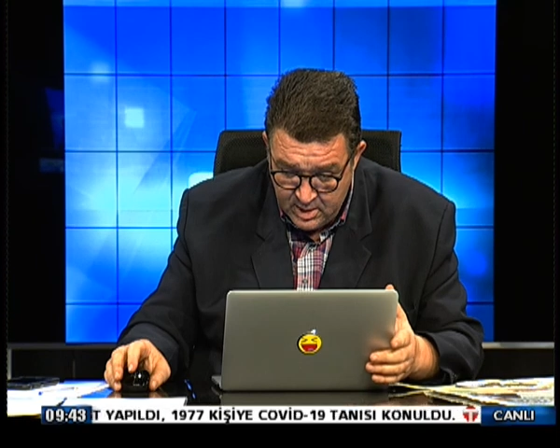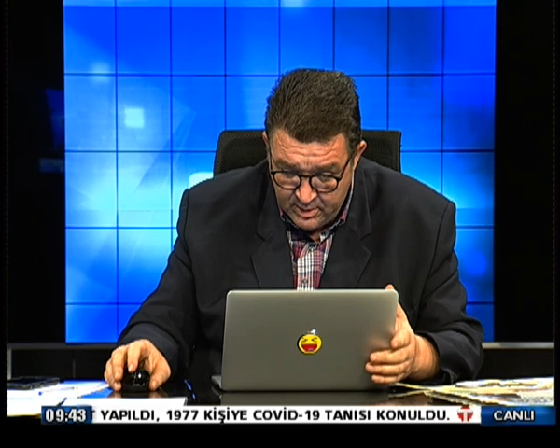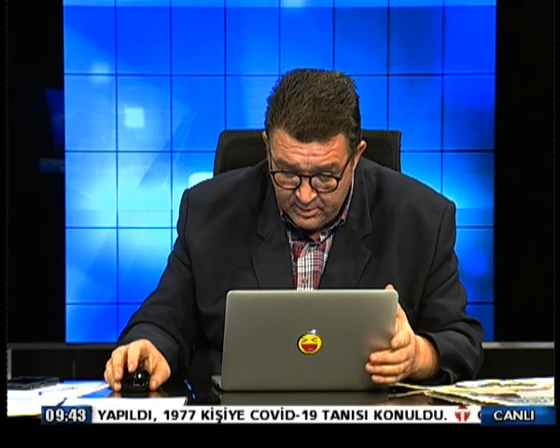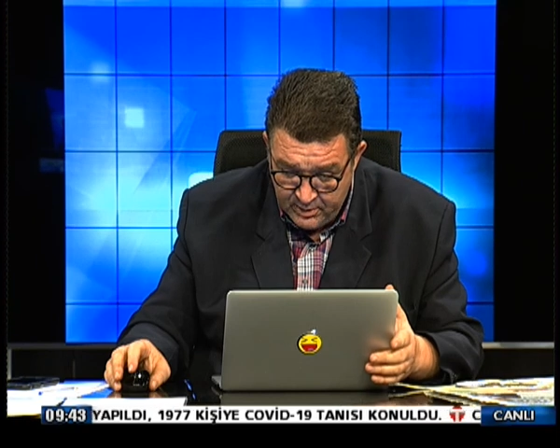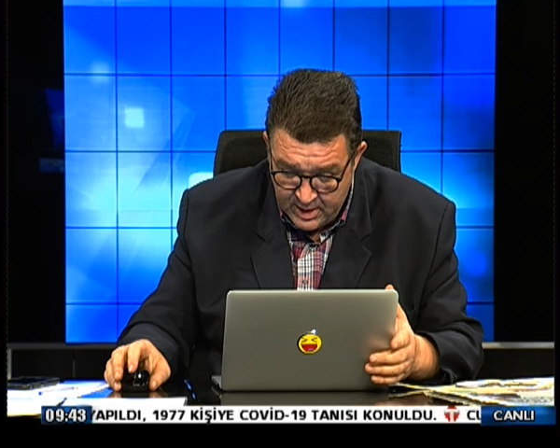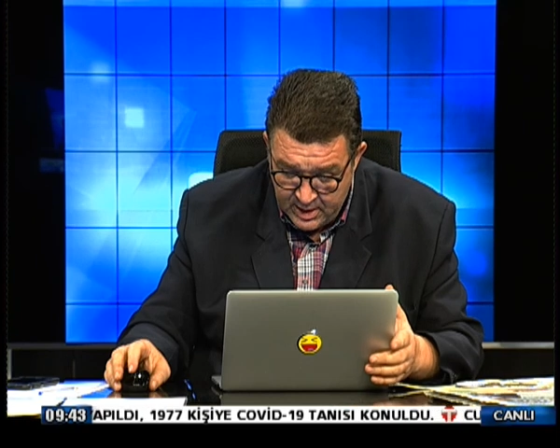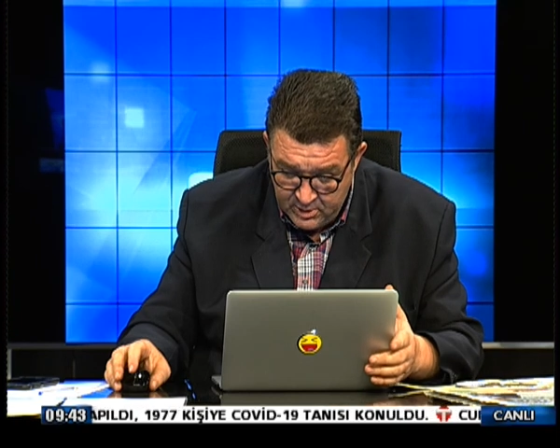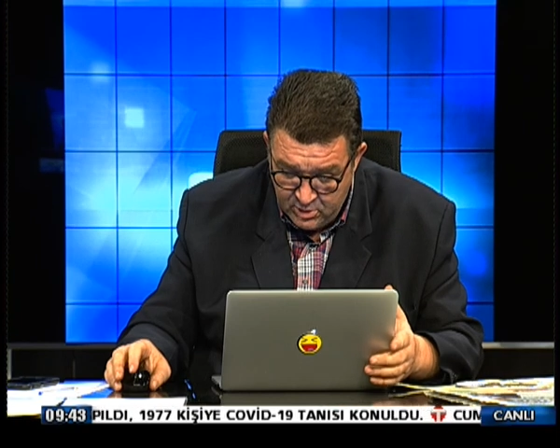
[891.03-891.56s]

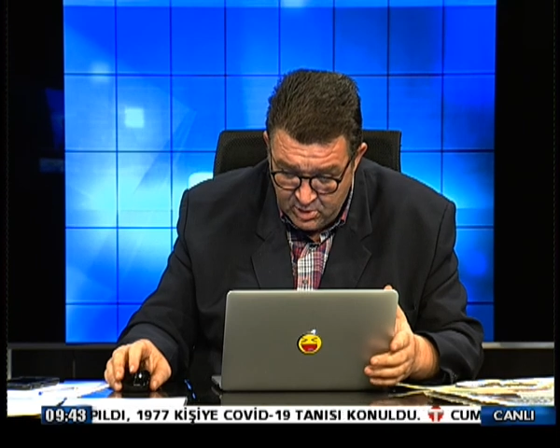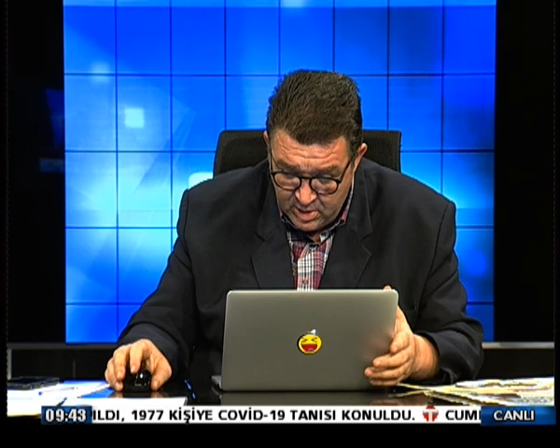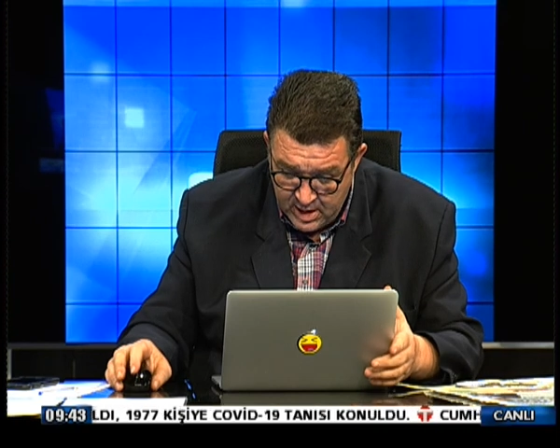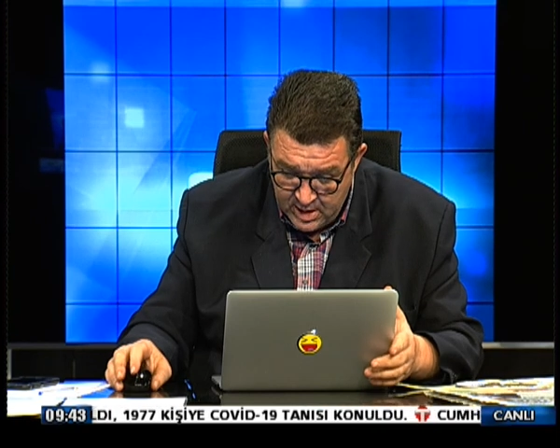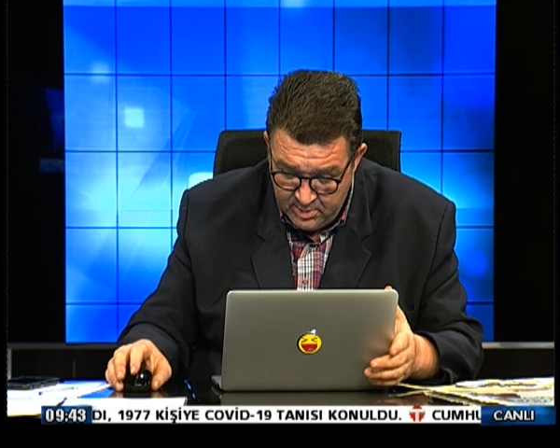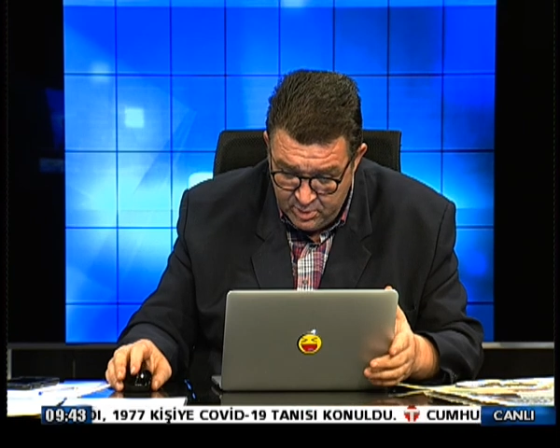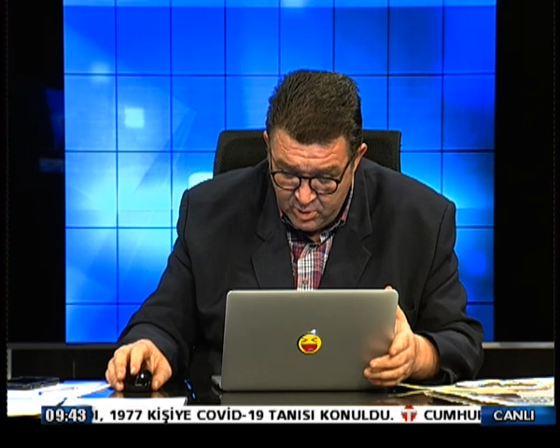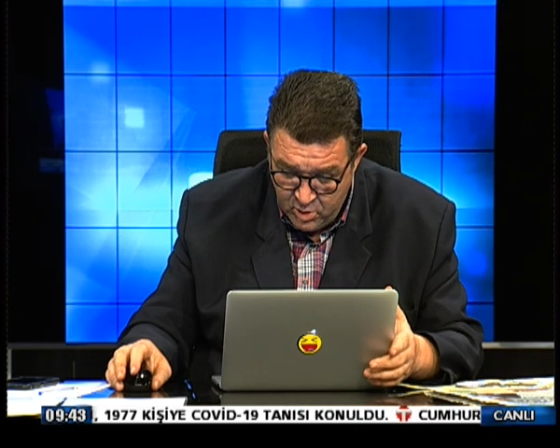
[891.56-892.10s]
Fırat
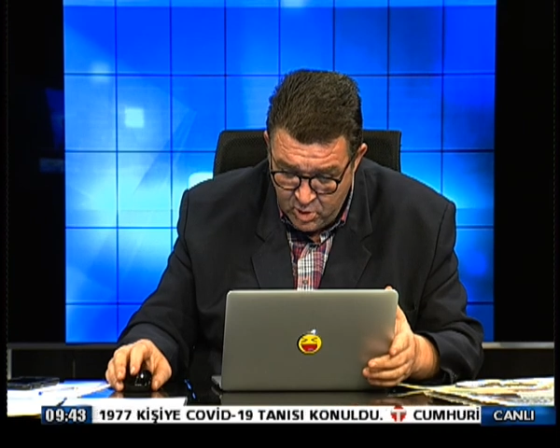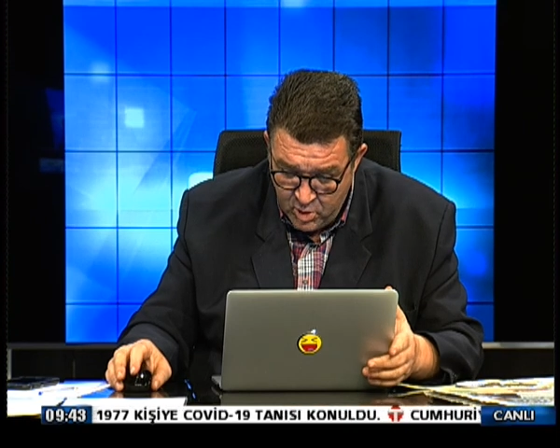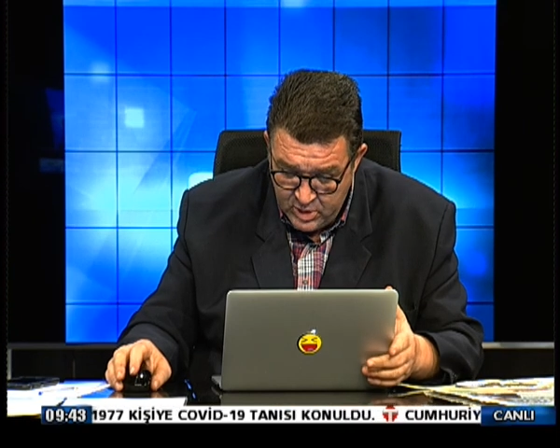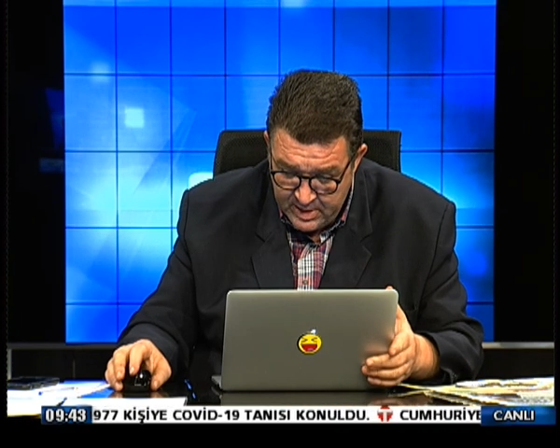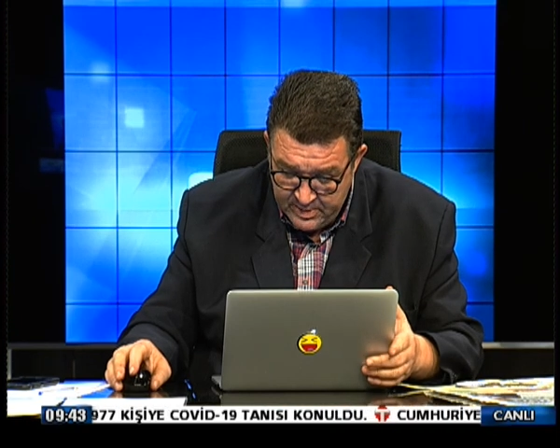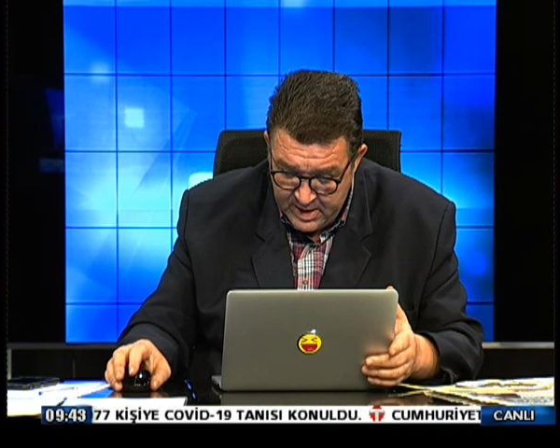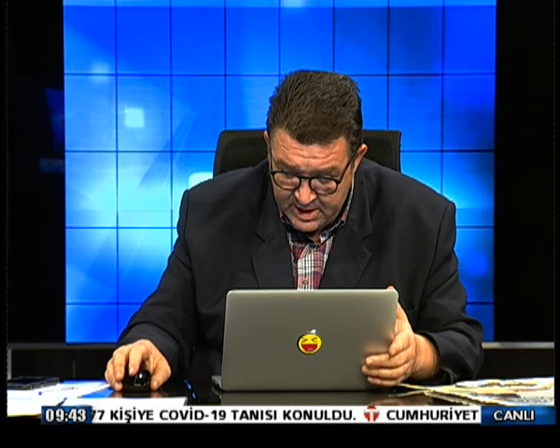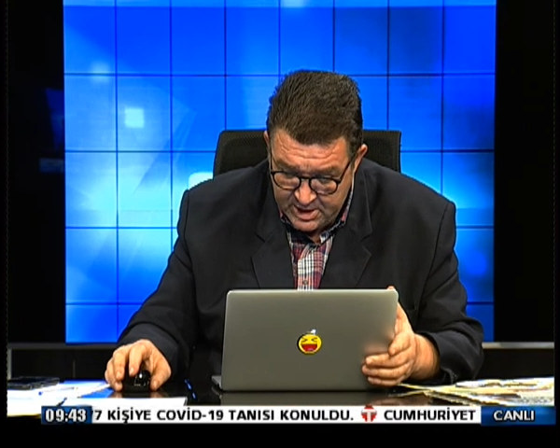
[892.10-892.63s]
Golal bu
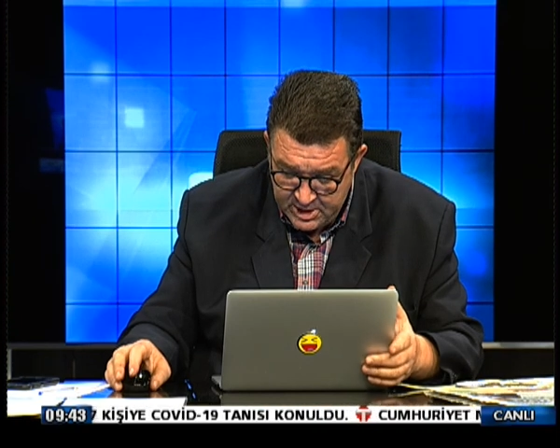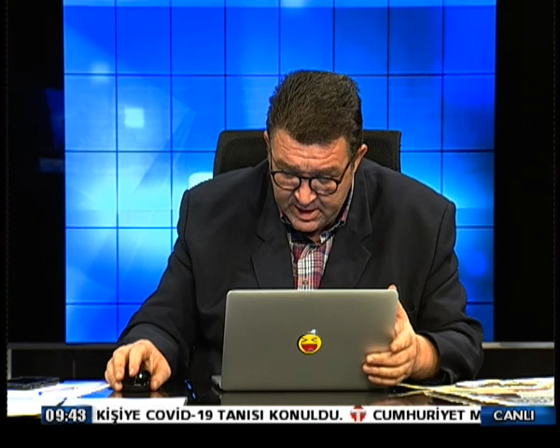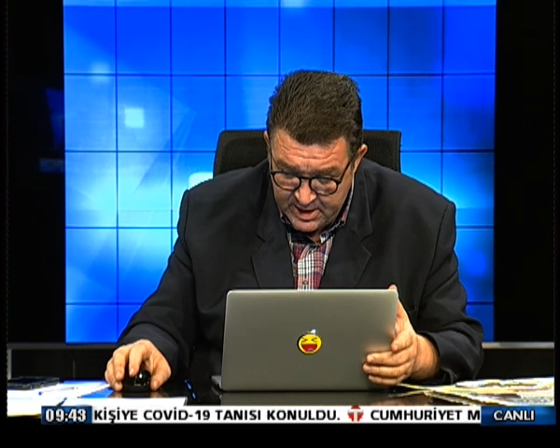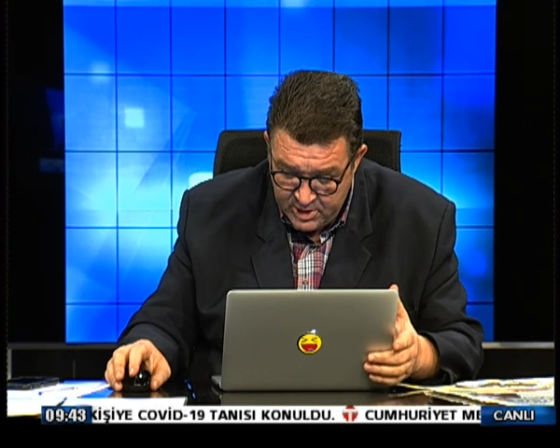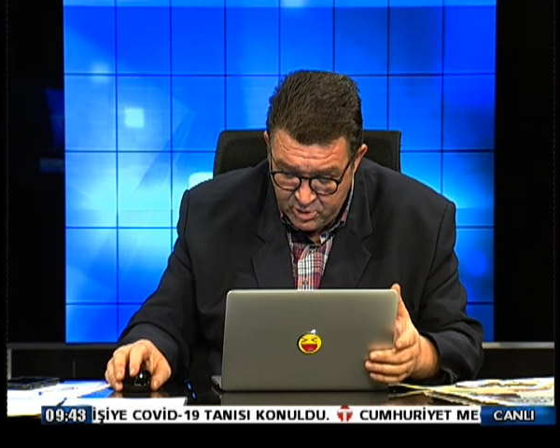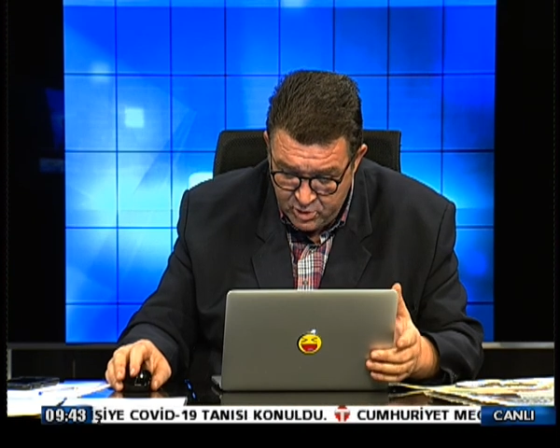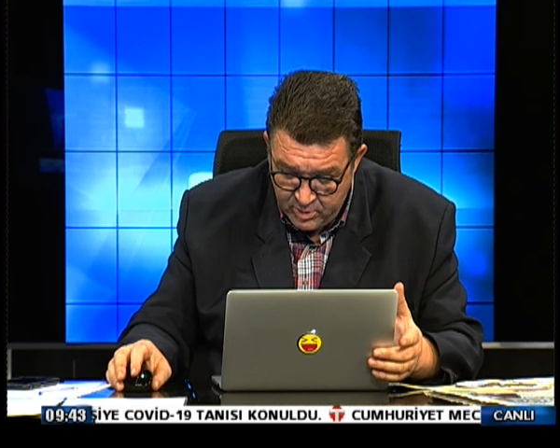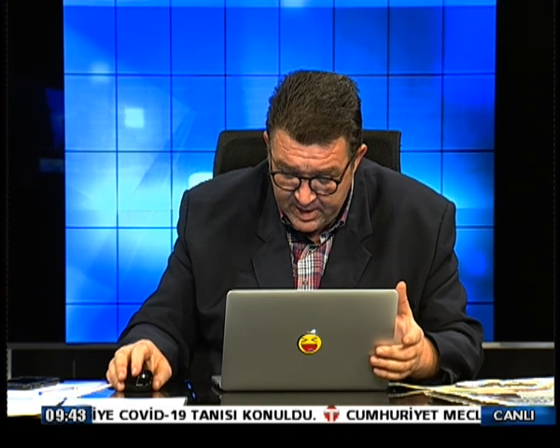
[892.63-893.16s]
ödeme
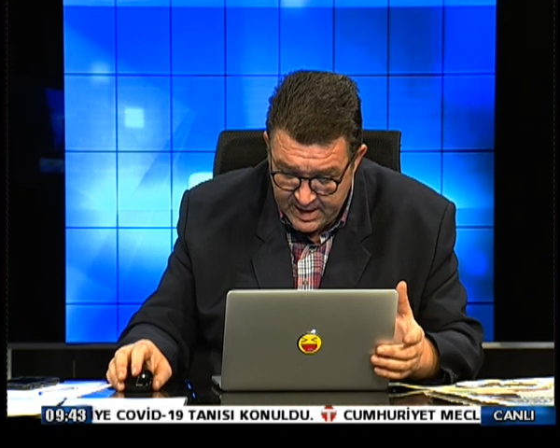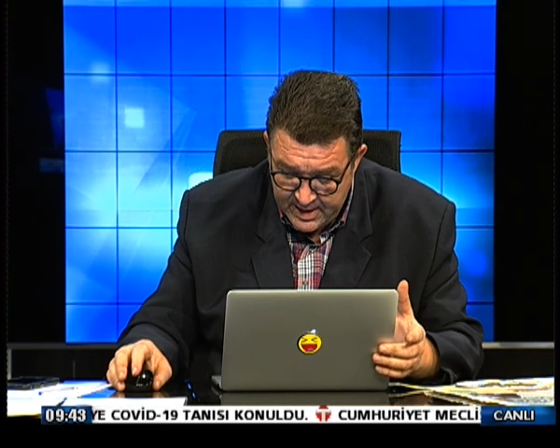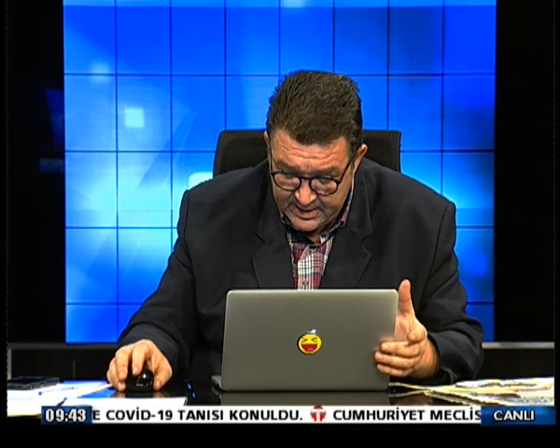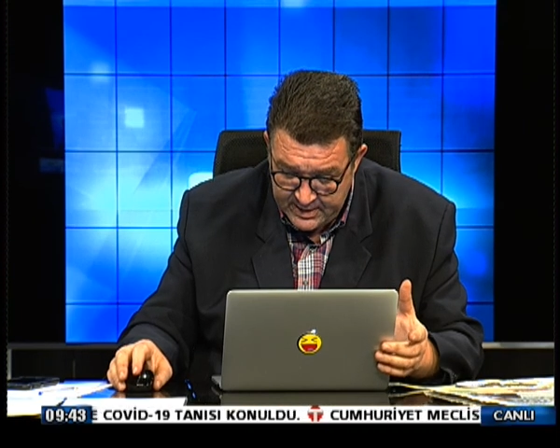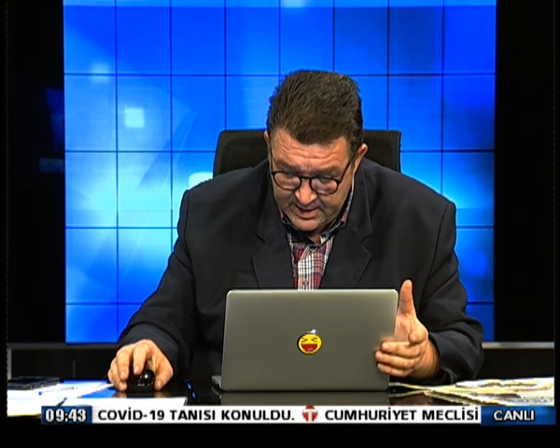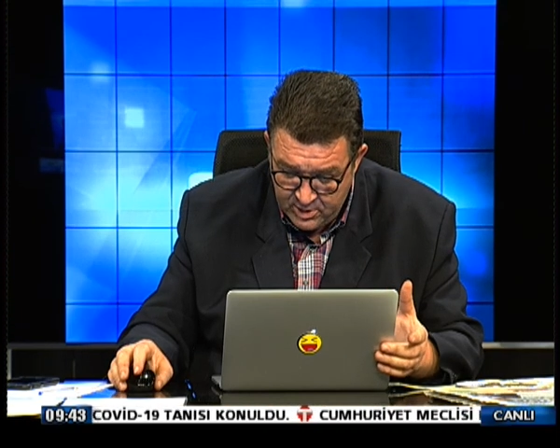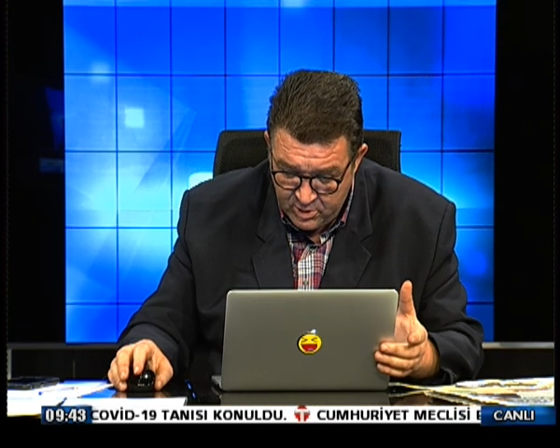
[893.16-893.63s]
işleri şubelerden